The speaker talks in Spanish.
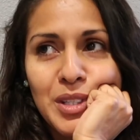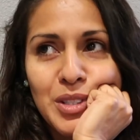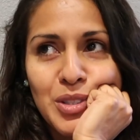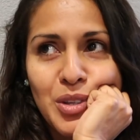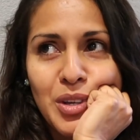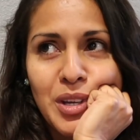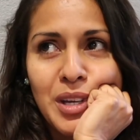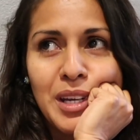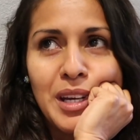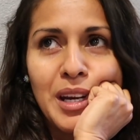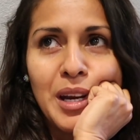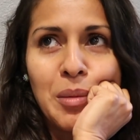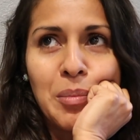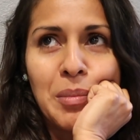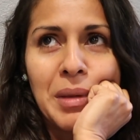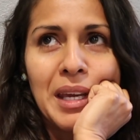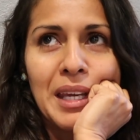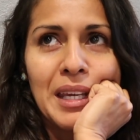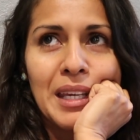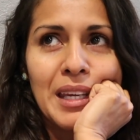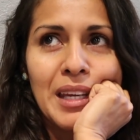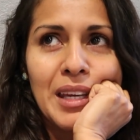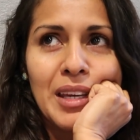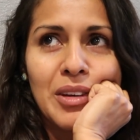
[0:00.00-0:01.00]
Estoy en el
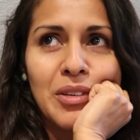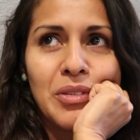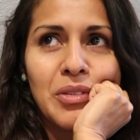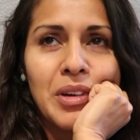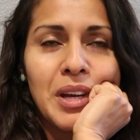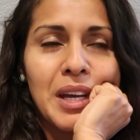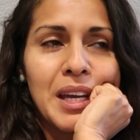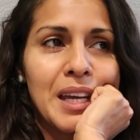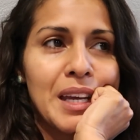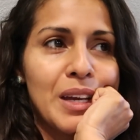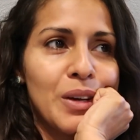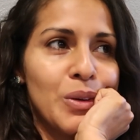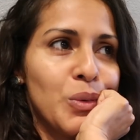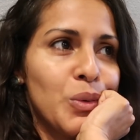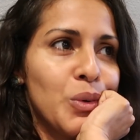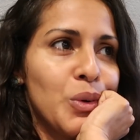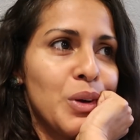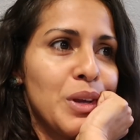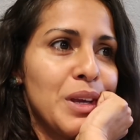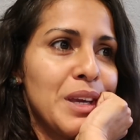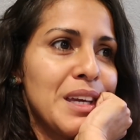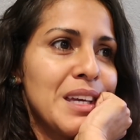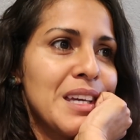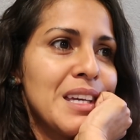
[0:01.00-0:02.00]
main que
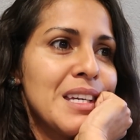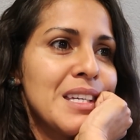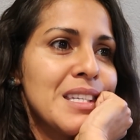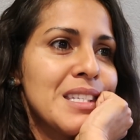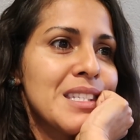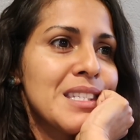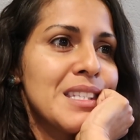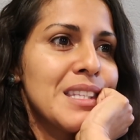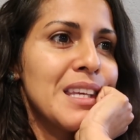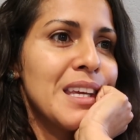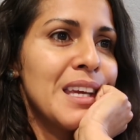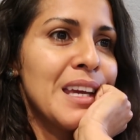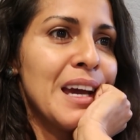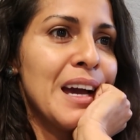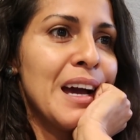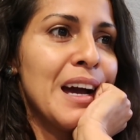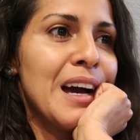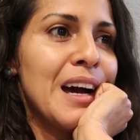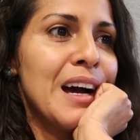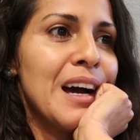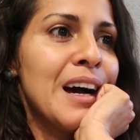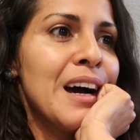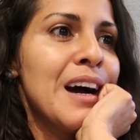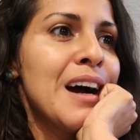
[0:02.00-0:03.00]
Hoy es
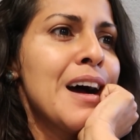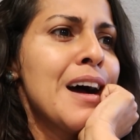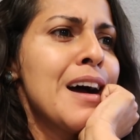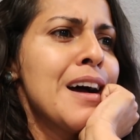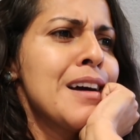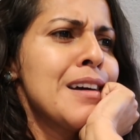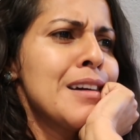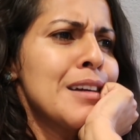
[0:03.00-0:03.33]
día...